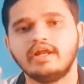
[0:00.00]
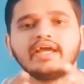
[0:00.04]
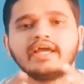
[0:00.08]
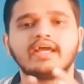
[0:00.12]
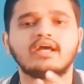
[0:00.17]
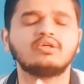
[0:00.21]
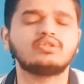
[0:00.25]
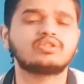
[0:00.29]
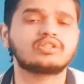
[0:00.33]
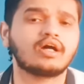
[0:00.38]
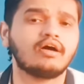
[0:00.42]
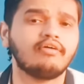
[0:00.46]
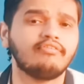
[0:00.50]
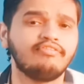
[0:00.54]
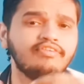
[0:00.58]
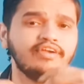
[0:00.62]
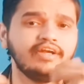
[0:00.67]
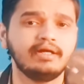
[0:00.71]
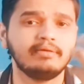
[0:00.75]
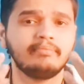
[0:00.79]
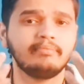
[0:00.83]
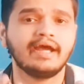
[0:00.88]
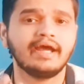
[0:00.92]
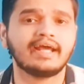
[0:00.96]
लेंगे उसका
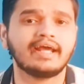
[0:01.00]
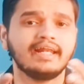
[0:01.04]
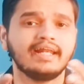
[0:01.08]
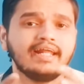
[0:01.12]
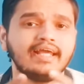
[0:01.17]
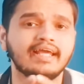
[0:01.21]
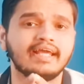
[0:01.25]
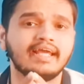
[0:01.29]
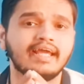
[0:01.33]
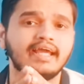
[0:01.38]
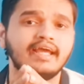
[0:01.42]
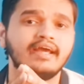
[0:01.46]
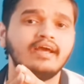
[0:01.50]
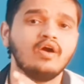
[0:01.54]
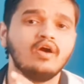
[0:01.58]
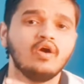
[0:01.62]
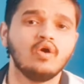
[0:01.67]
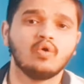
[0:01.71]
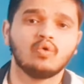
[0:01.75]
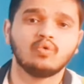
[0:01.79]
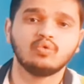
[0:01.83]
फीडबैक लेंगे